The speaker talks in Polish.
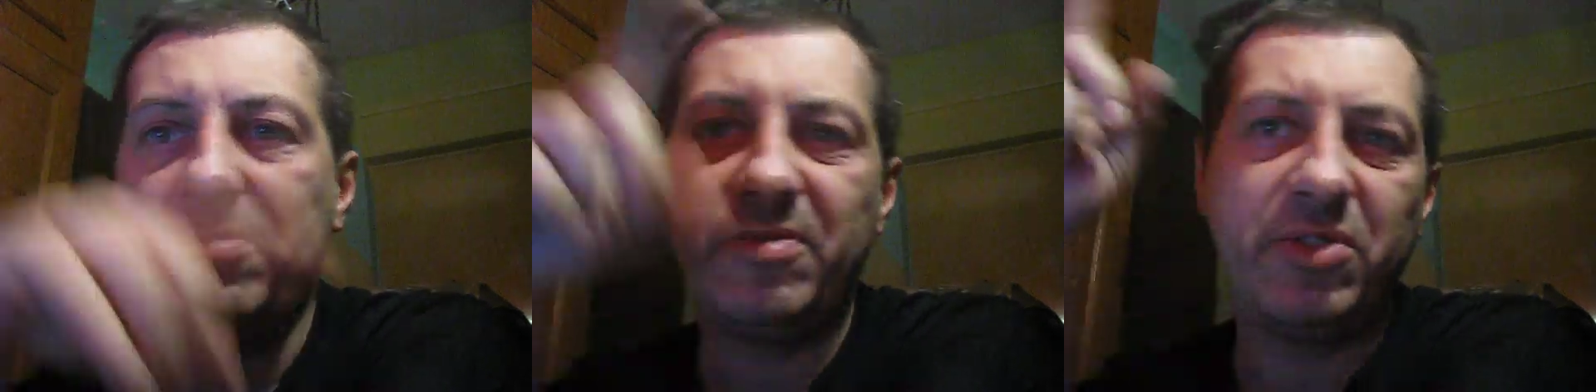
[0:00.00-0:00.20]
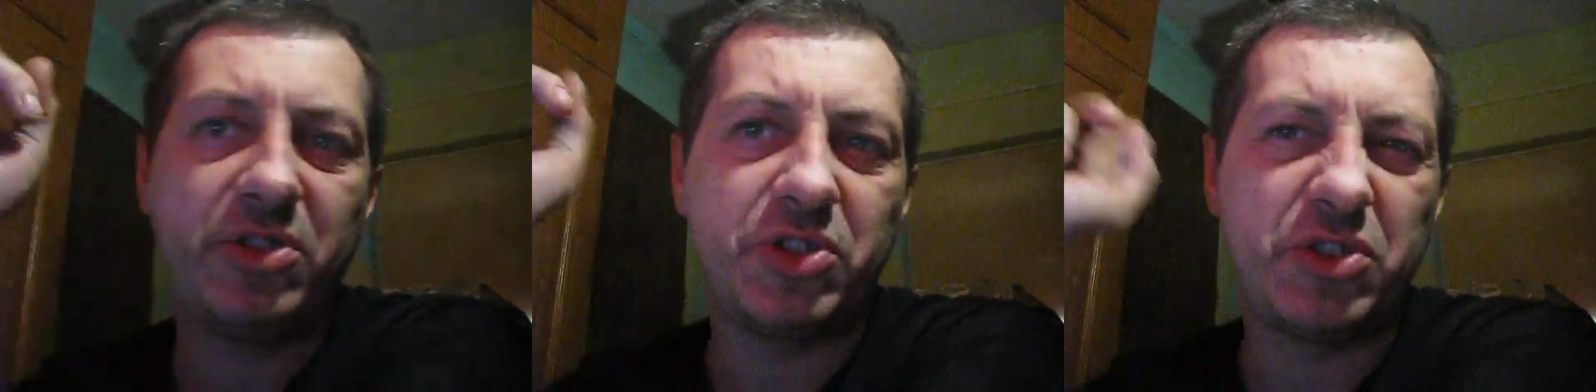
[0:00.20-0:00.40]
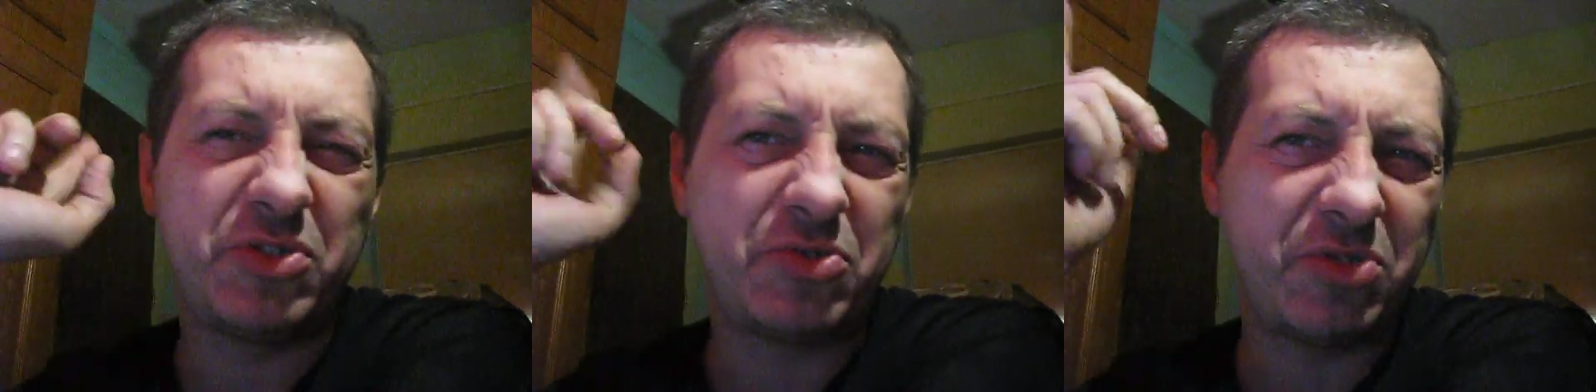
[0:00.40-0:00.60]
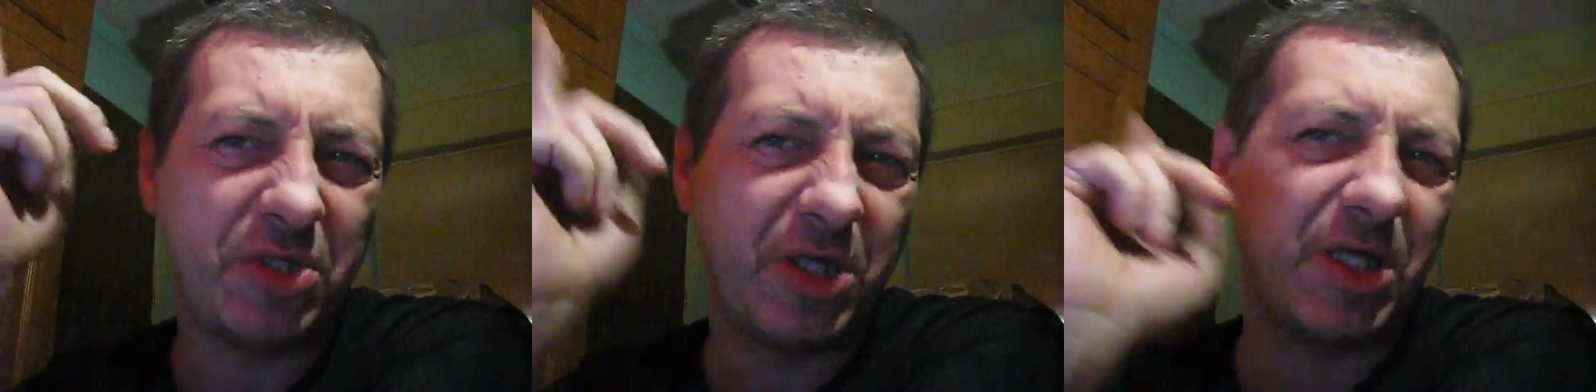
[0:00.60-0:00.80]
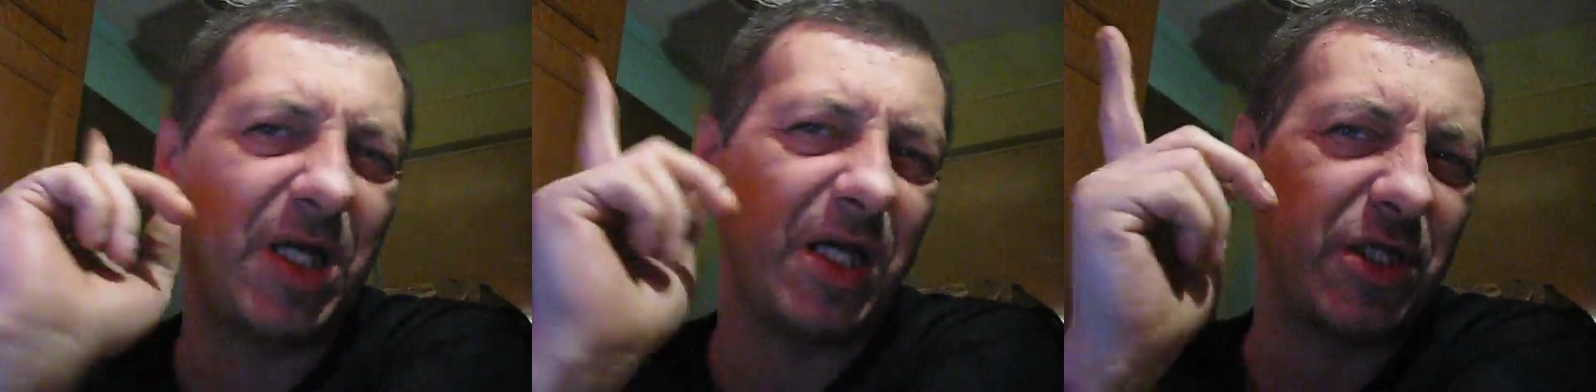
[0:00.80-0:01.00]
Gdzieś tutaj
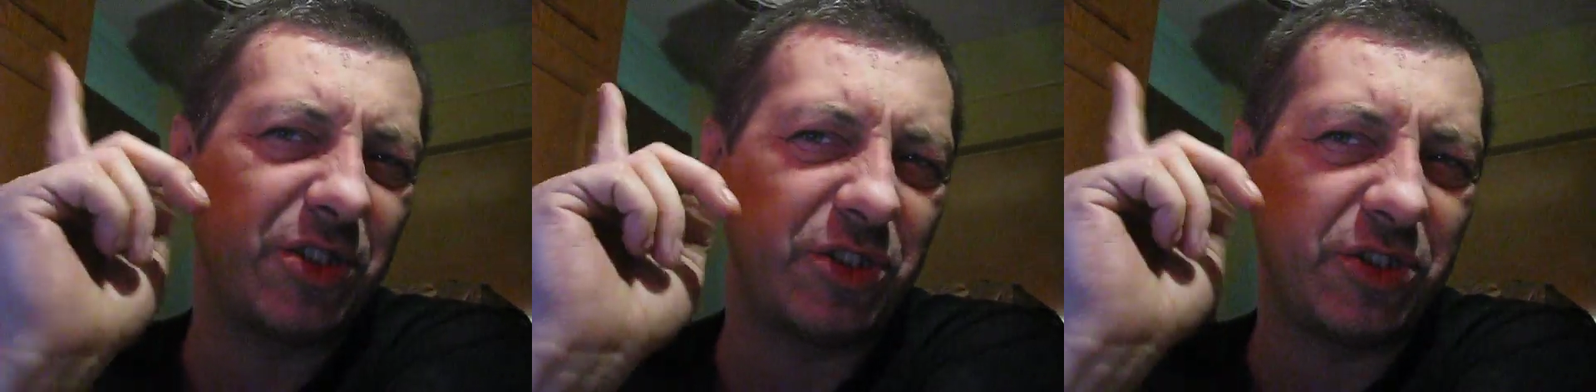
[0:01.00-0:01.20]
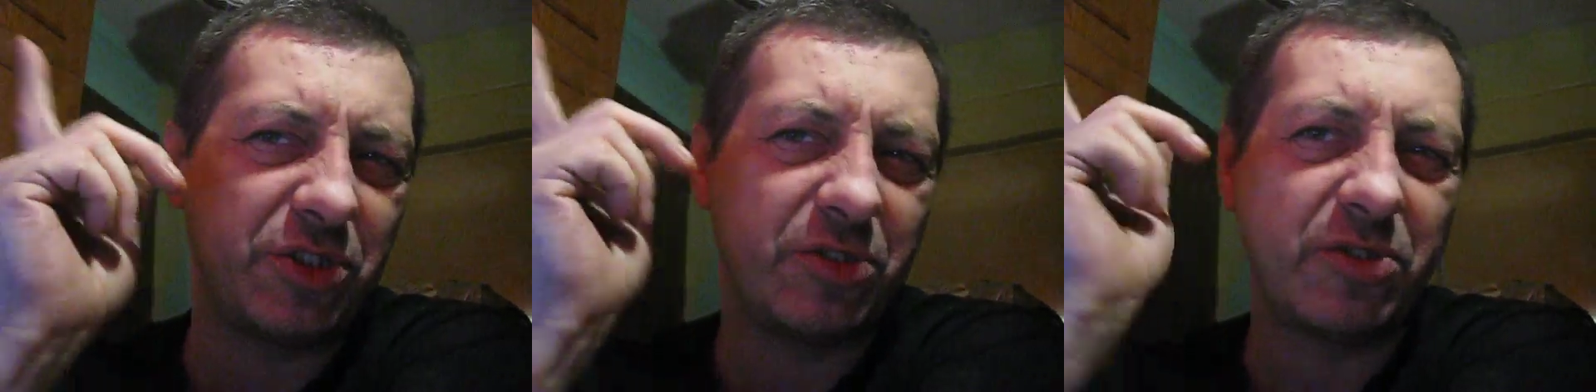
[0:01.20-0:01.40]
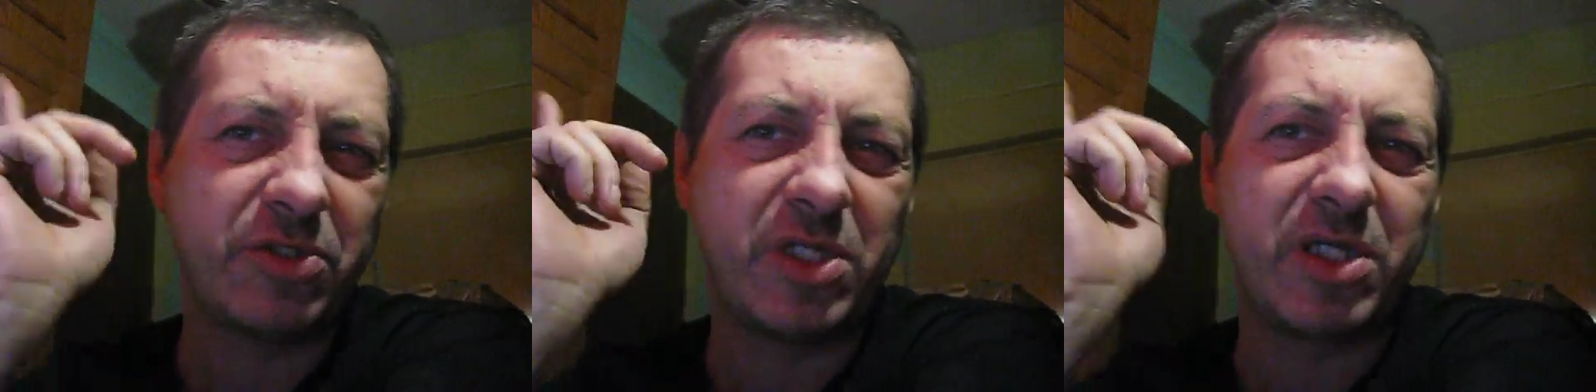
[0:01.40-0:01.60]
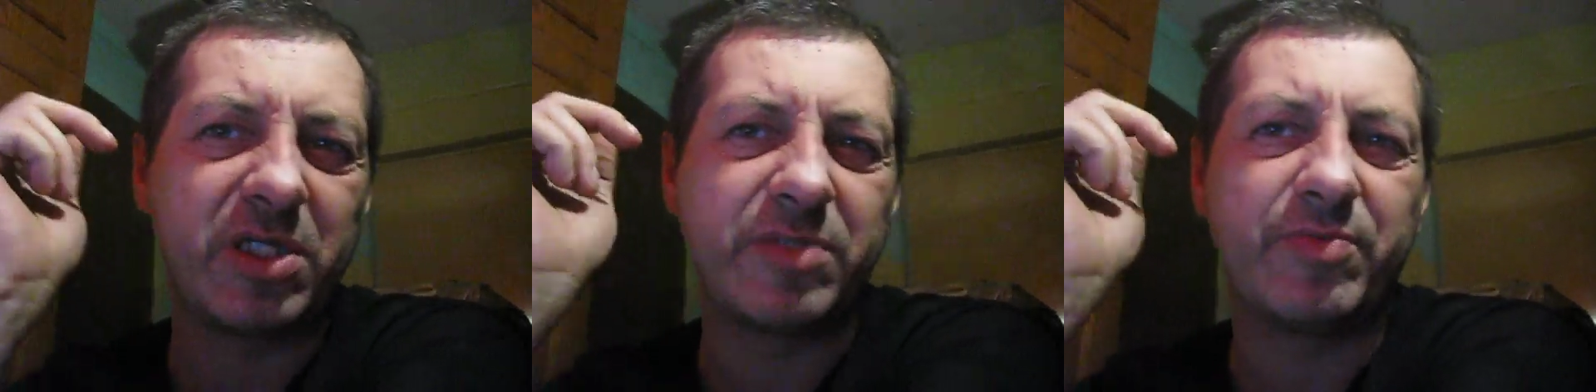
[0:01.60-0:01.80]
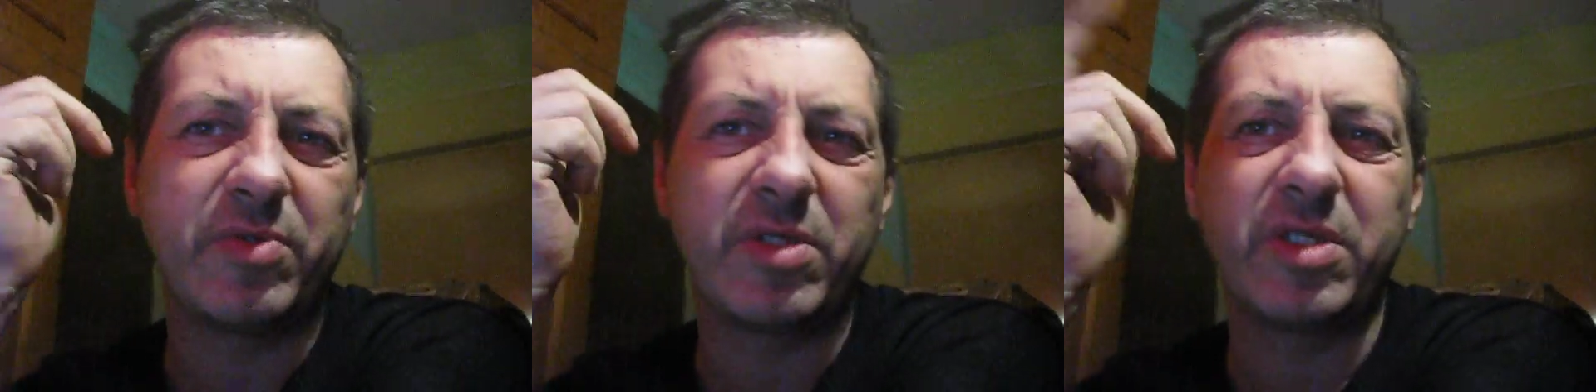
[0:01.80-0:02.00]
na karcie się to
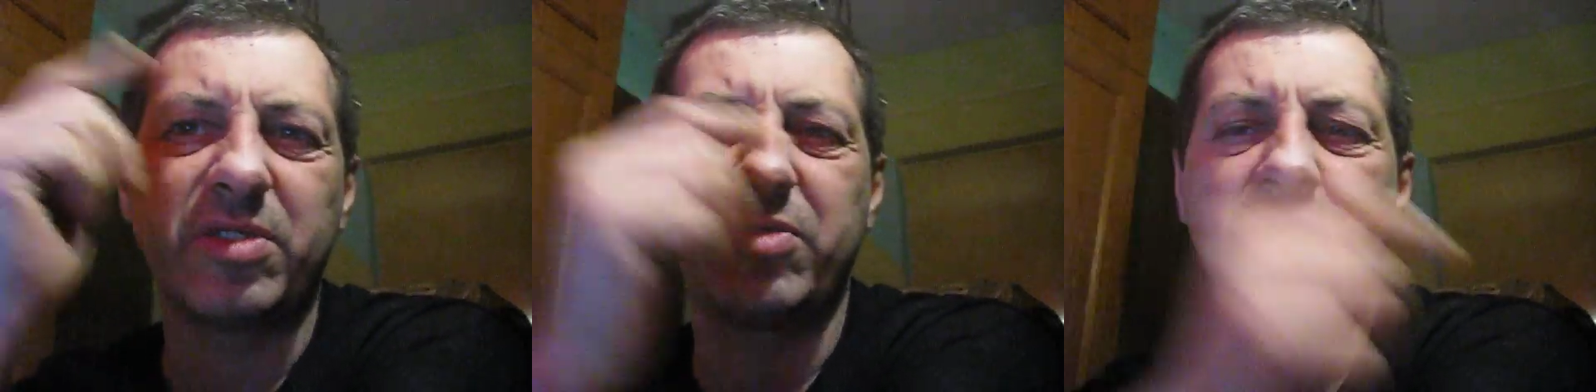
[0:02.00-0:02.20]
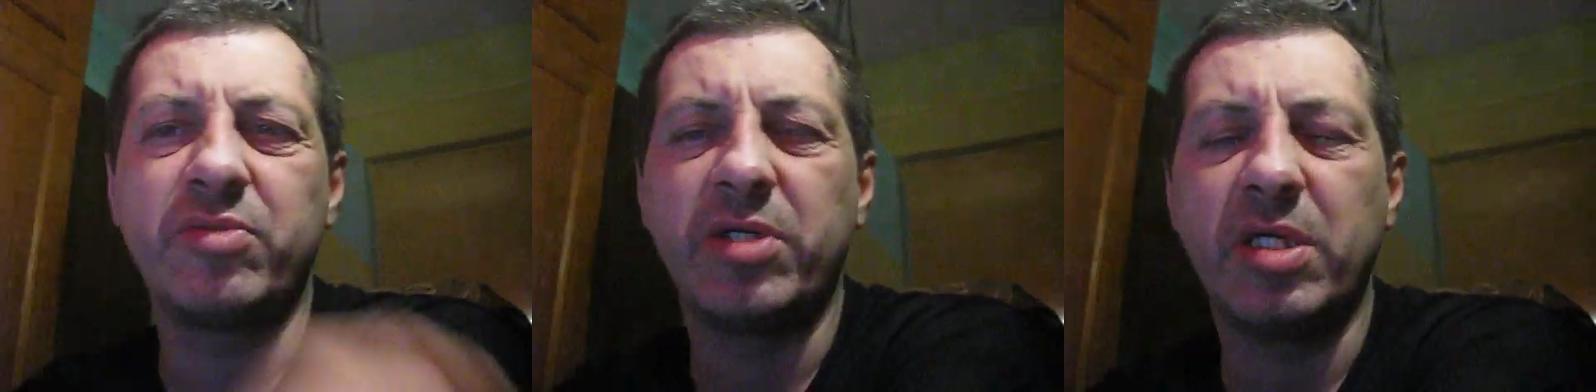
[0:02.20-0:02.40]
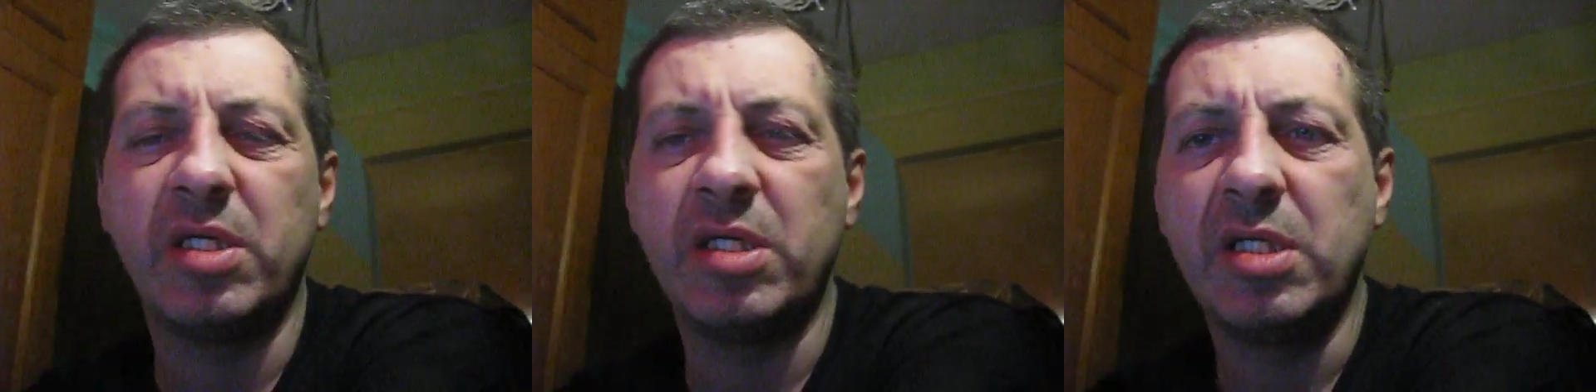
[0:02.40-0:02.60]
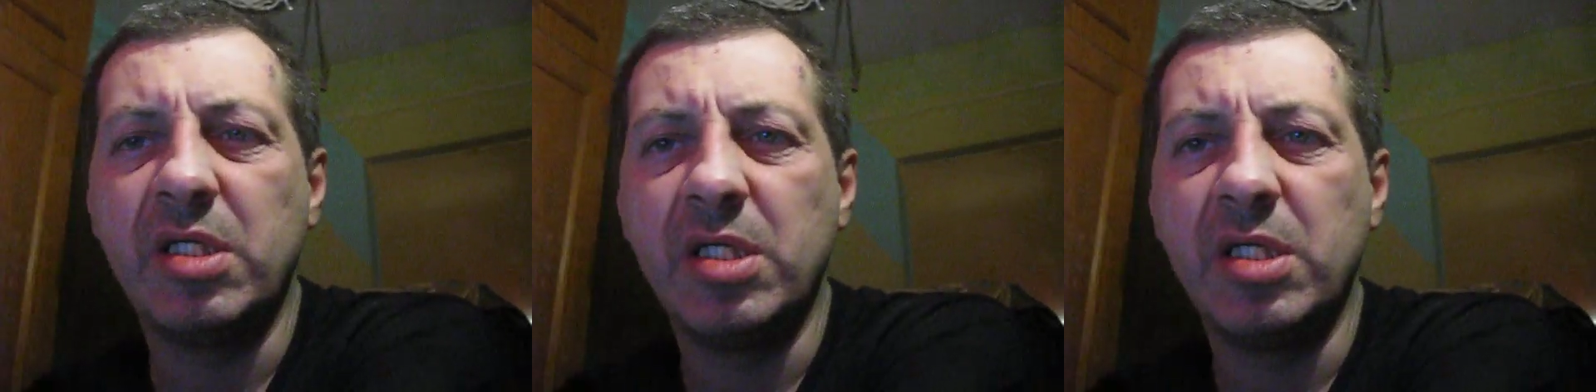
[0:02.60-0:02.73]
teraz pokazuje.